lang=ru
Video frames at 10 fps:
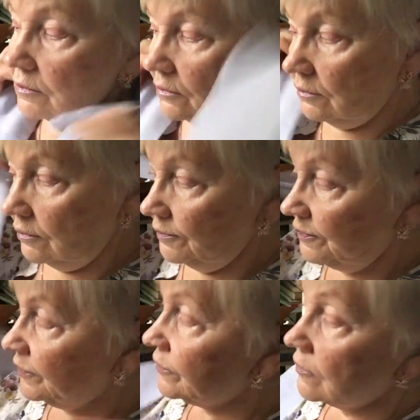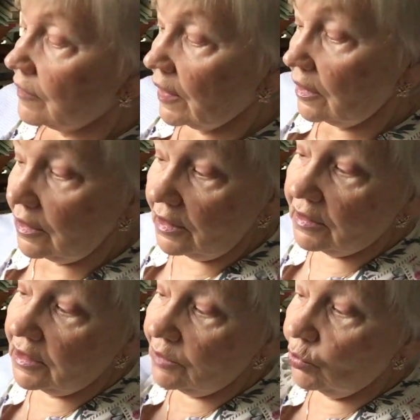и
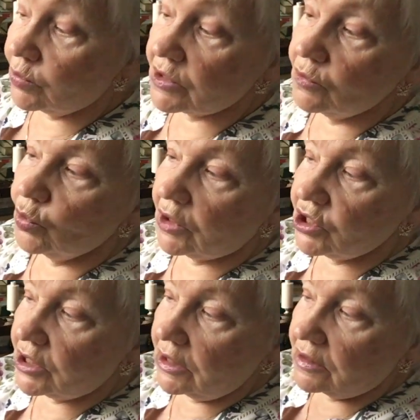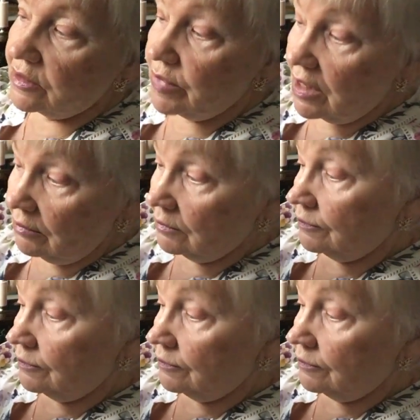таким образом украшает себя.